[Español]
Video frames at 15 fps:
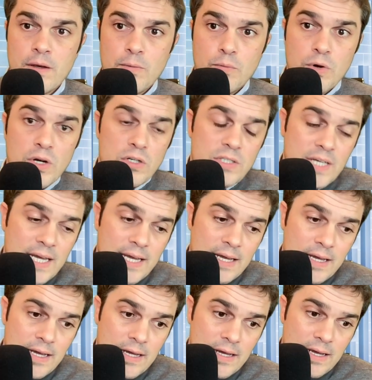Bueno, es
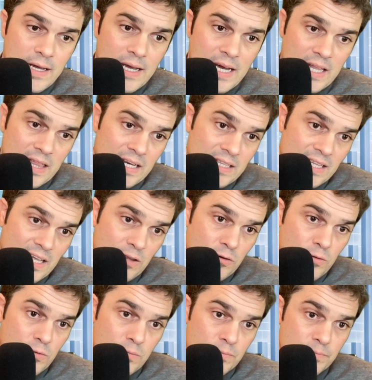que he
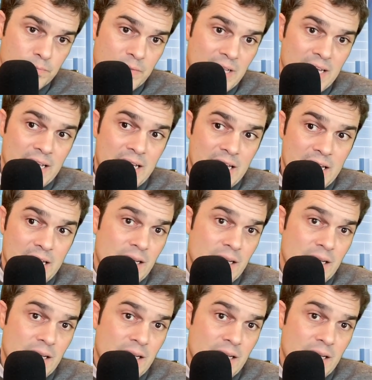acertado de